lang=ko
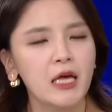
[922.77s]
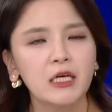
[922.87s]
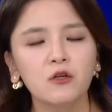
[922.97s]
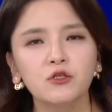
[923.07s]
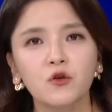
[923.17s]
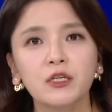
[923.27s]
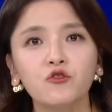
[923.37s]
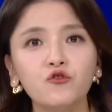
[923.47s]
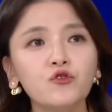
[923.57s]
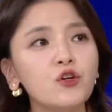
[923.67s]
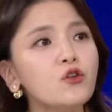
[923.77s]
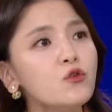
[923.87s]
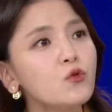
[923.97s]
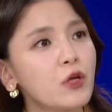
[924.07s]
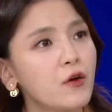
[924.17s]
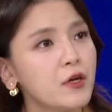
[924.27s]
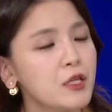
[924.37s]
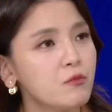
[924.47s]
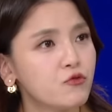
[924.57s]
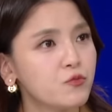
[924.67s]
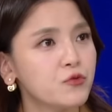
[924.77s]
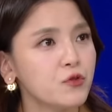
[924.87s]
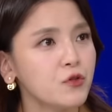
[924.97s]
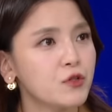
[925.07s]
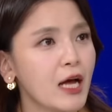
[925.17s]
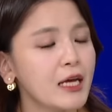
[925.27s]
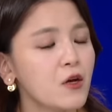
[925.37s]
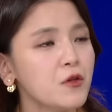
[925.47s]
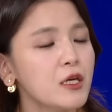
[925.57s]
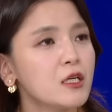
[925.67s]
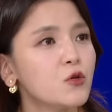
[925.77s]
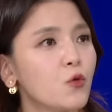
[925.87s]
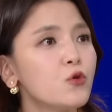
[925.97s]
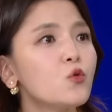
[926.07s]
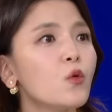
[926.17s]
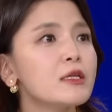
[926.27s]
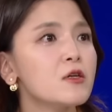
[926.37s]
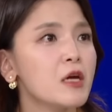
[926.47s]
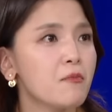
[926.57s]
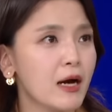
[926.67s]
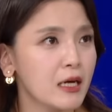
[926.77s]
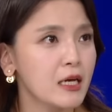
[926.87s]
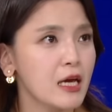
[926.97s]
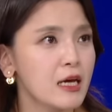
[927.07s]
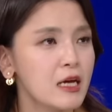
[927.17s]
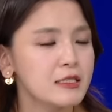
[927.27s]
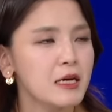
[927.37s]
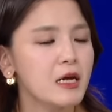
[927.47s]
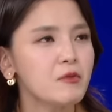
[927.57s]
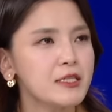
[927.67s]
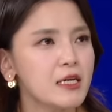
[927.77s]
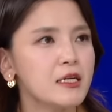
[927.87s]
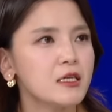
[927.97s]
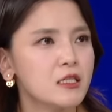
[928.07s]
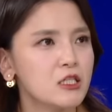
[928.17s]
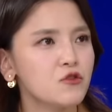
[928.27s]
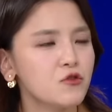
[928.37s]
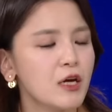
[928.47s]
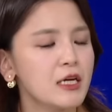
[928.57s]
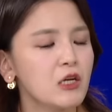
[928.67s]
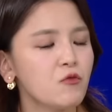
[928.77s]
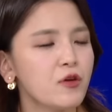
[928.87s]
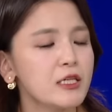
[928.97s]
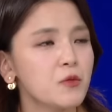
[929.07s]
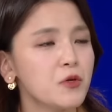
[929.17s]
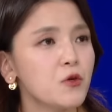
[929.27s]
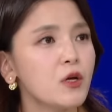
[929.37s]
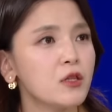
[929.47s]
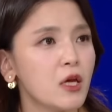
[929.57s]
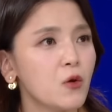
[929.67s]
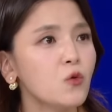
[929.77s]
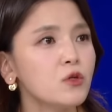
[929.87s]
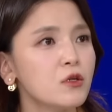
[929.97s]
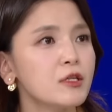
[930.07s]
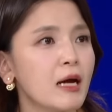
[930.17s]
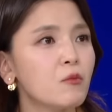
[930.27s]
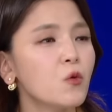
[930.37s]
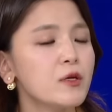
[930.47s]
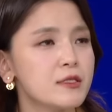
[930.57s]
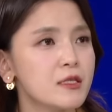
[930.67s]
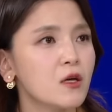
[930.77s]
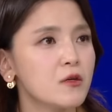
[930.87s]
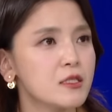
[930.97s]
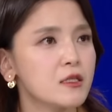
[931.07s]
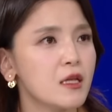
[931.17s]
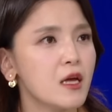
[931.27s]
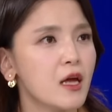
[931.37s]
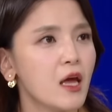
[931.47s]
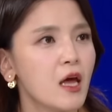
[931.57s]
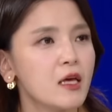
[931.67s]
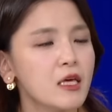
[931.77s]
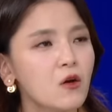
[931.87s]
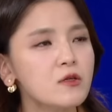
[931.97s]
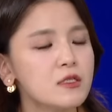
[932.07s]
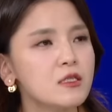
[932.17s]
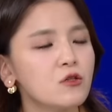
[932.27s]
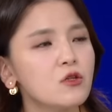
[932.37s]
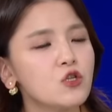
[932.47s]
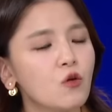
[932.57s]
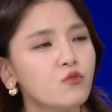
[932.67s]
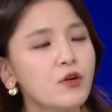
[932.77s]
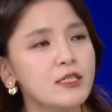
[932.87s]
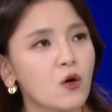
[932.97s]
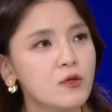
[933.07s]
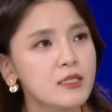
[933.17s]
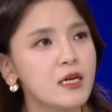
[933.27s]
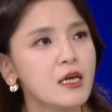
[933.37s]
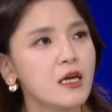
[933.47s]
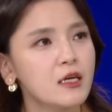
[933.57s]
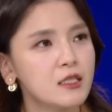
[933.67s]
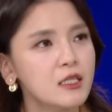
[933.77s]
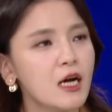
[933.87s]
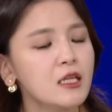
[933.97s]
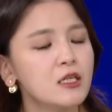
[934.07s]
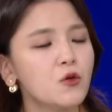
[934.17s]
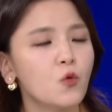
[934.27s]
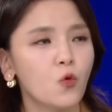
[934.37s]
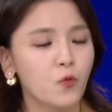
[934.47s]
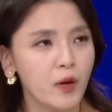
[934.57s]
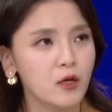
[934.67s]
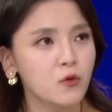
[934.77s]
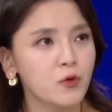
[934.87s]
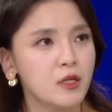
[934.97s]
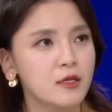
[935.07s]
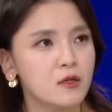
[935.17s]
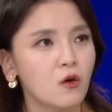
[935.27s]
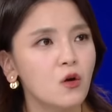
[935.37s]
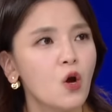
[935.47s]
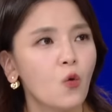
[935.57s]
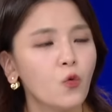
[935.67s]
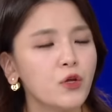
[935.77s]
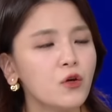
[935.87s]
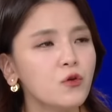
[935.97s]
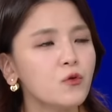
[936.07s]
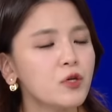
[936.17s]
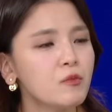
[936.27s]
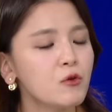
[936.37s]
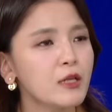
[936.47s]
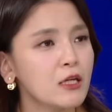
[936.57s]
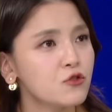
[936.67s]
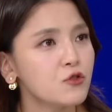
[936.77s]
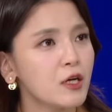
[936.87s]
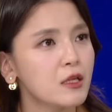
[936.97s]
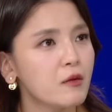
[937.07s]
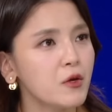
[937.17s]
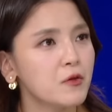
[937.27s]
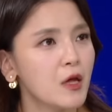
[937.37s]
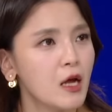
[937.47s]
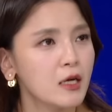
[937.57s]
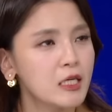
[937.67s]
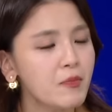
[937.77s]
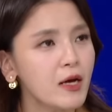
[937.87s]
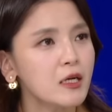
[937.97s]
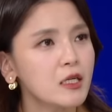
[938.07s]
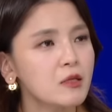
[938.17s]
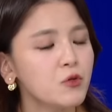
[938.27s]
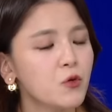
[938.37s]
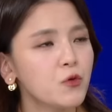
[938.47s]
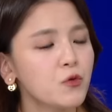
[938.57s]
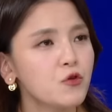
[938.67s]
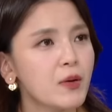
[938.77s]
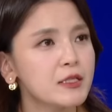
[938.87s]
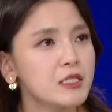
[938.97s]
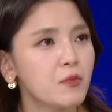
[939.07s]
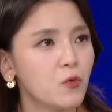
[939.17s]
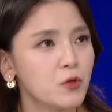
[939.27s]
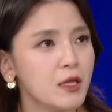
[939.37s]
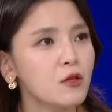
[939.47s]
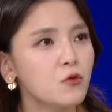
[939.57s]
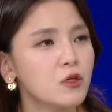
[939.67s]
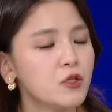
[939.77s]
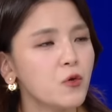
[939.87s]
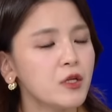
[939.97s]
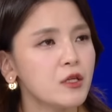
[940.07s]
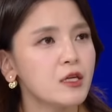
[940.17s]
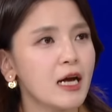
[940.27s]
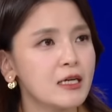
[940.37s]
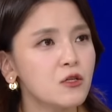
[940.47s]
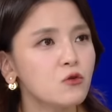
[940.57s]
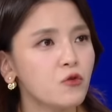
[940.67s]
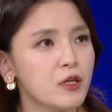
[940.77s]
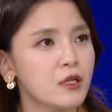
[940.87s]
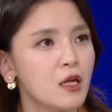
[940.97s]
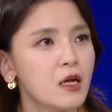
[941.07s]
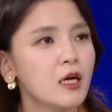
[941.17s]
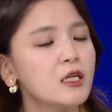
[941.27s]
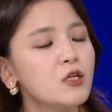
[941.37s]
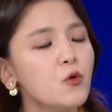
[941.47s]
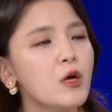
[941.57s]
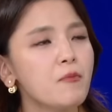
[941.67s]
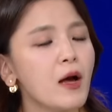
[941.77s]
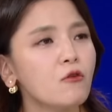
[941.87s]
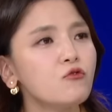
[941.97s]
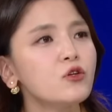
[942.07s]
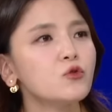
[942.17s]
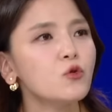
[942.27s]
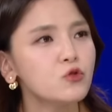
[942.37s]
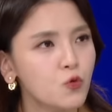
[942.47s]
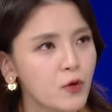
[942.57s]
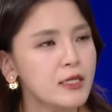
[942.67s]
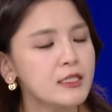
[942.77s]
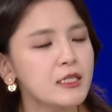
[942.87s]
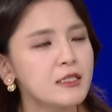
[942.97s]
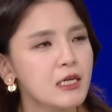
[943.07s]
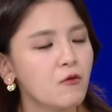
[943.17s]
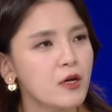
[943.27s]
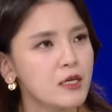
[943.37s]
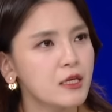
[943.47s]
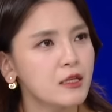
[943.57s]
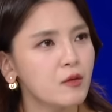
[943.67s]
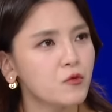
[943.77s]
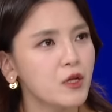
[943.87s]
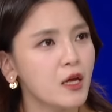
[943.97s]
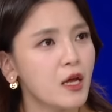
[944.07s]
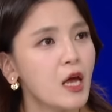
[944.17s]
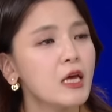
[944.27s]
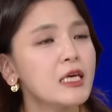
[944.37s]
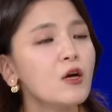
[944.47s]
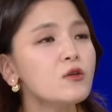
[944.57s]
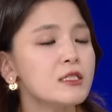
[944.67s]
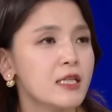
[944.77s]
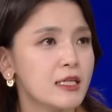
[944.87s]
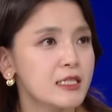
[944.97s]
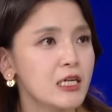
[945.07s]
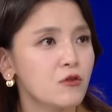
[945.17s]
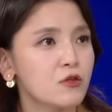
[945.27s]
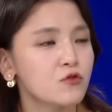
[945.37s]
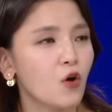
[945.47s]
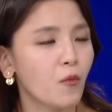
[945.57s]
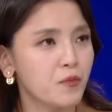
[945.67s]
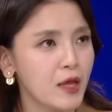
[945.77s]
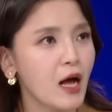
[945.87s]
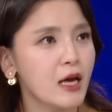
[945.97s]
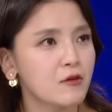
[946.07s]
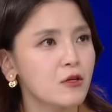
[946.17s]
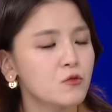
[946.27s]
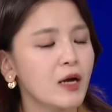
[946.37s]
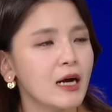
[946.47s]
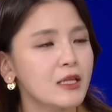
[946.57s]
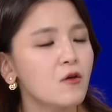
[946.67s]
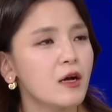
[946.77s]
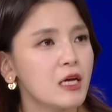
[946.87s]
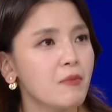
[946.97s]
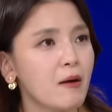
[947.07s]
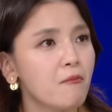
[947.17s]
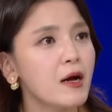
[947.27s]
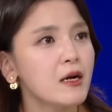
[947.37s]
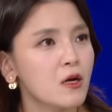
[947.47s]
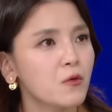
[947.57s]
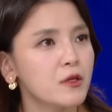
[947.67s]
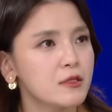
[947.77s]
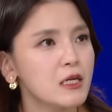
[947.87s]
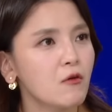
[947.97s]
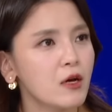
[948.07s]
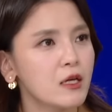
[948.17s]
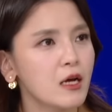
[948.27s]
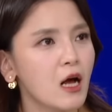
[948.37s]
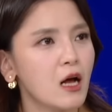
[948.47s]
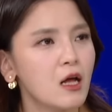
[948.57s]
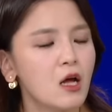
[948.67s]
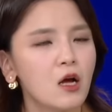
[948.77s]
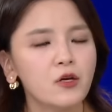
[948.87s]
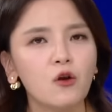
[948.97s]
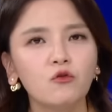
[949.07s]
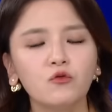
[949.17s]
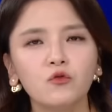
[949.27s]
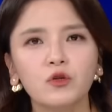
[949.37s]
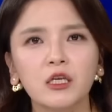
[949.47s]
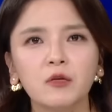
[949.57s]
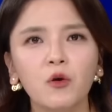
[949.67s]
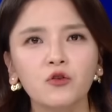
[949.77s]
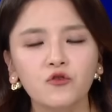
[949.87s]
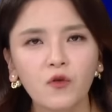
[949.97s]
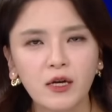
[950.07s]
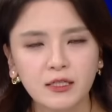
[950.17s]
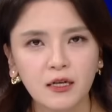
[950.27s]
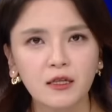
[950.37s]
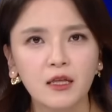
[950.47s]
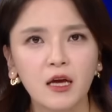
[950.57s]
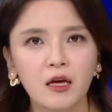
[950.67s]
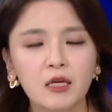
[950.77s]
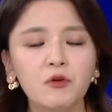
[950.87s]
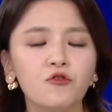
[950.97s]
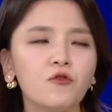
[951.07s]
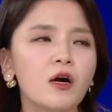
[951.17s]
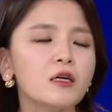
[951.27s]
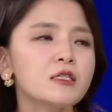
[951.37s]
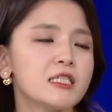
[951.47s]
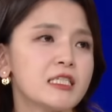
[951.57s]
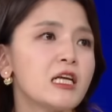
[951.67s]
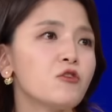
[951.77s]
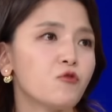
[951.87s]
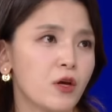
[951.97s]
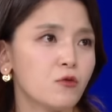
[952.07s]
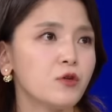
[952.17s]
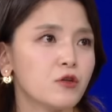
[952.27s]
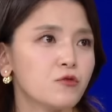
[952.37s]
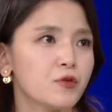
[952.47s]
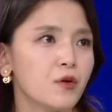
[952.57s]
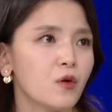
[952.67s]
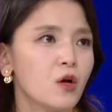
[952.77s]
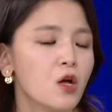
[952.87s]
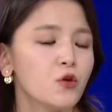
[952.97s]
그렇죠. 이제 6년으로 되어 있는 부분은 당연히 그 교육 과정에 맞게 사람을 살리는 의술을 하기 위해서 필요한 내용들을 담고 있을 것인데 네. 이것을 어떤 정부의 정책에 의한 의료 공백으로 인해서 5년으로 임의로 단축한다면 그만큼 교육을 받지 못한 또 의료인들이 양성되는 그러니까 의료의 파국을 또 초래시키는 상황이기 때문에 이것은 대책이 될 수 없다. 이렇게 좀 강력하게 반발을 하고 있는 상황이라 결국 이번 휴학 사태 이미 휴학은 진행이 되고 있고요.